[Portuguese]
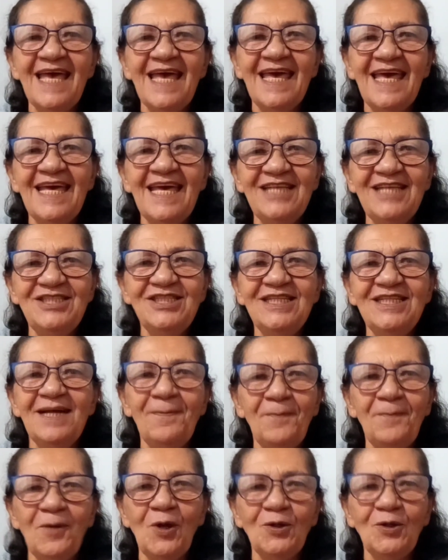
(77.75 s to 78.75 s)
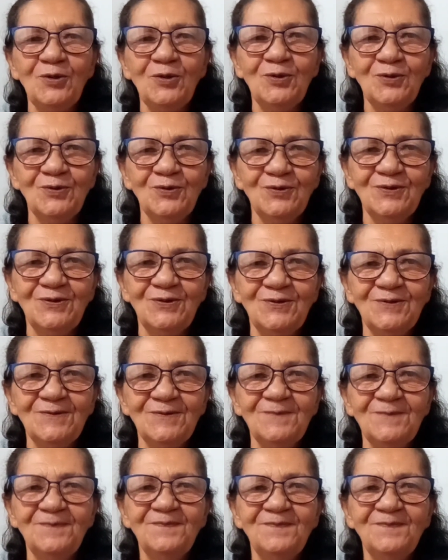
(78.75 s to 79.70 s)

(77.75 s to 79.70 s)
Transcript: Edna Produto.